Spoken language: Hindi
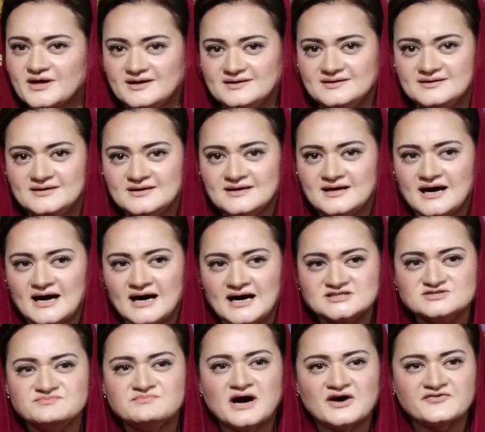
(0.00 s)
गया
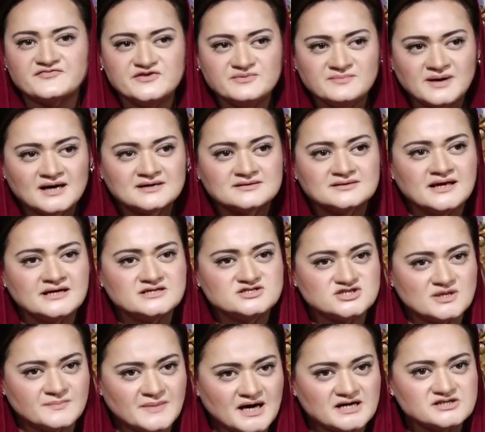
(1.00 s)
आज माफ़ी मांगते हैं
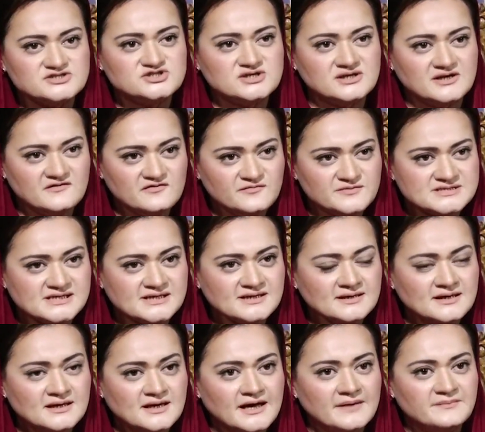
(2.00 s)
शहबाज शरीफ से
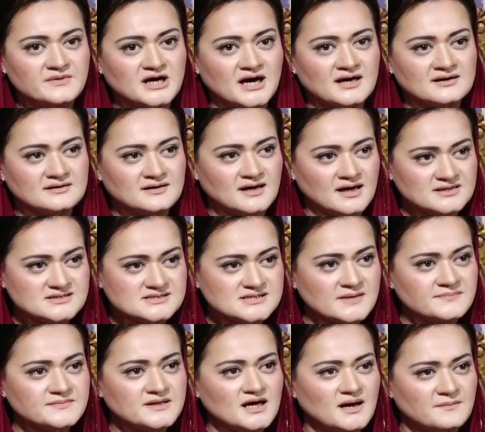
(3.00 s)
इमरान खान
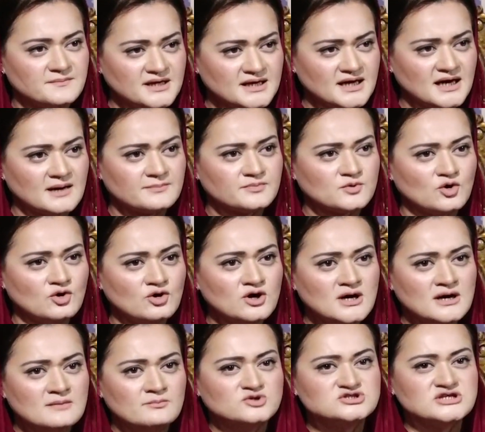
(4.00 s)
साहब कि हमने आपको
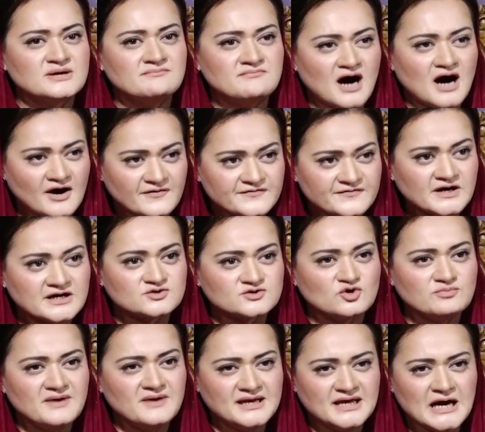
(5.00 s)
मुझे माफ़ कर
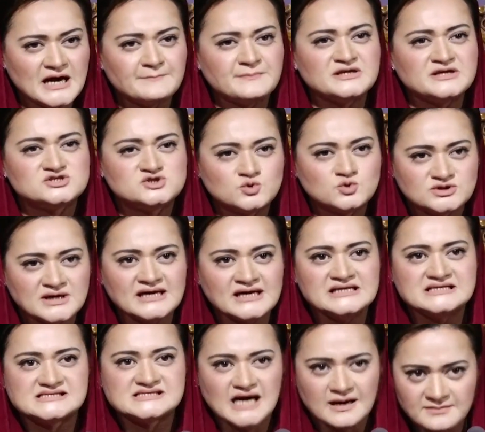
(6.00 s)
दो मैंने आप पे झूठा
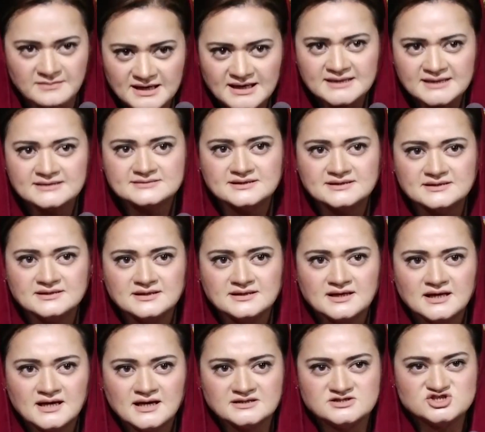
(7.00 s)
इल्ज़ाम लगाया था
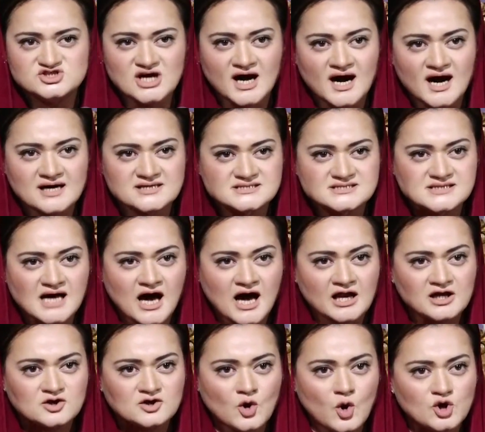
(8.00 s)
चार
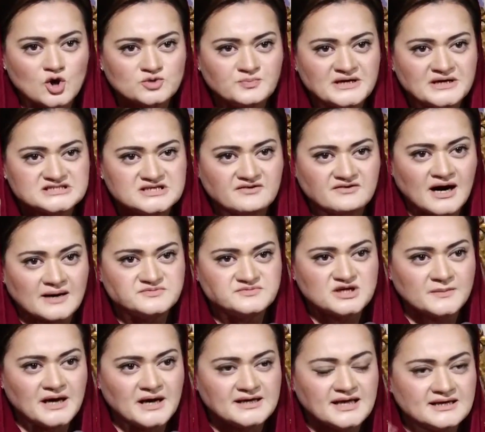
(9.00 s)
साल कोर्ट में जवाब
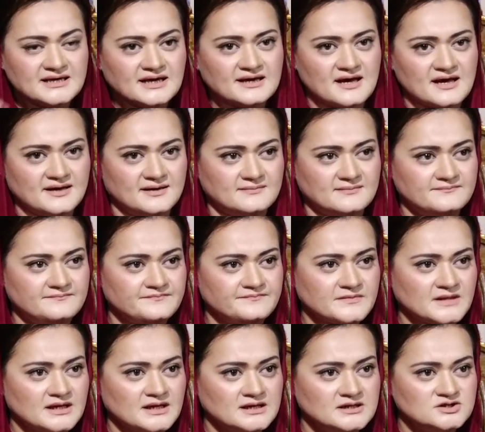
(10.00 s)
जमा नहीं कराया
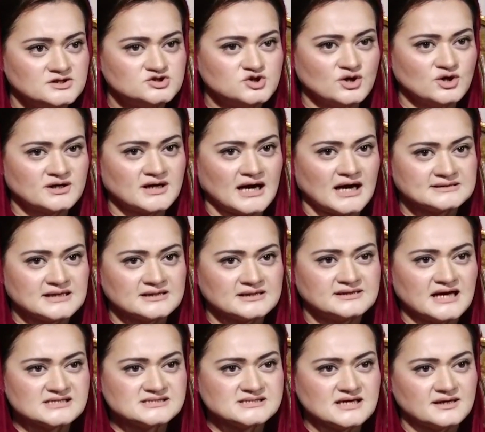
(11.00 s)
जो कहा था
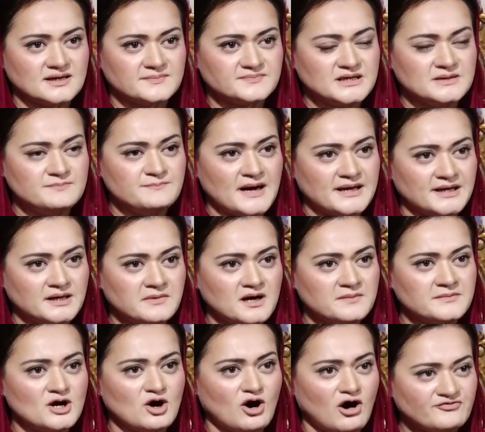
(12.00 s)
दस अरब की
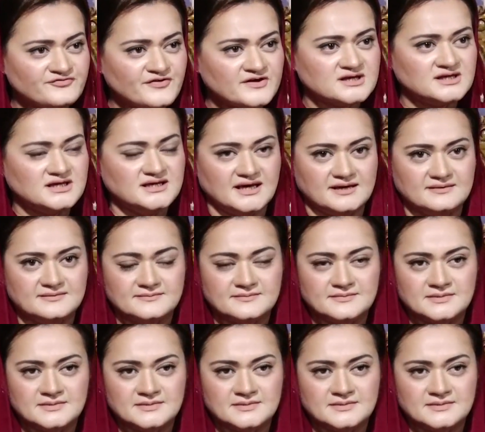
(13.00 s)
पैनमा में ऑफ़र की है